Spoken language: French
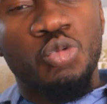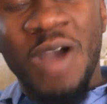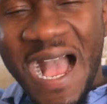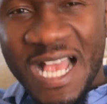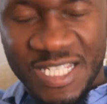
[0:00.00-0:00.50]

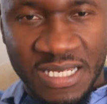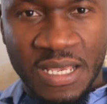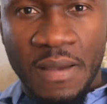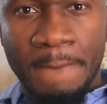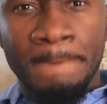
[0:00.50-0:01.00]
courage,
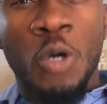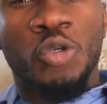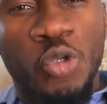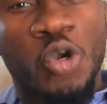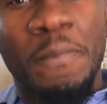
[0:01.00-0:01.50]

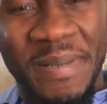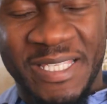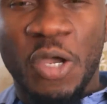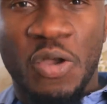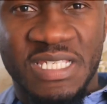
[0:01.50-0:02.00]
manque de
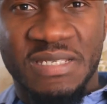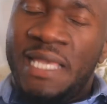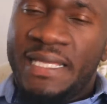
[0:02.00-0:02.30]
compétences.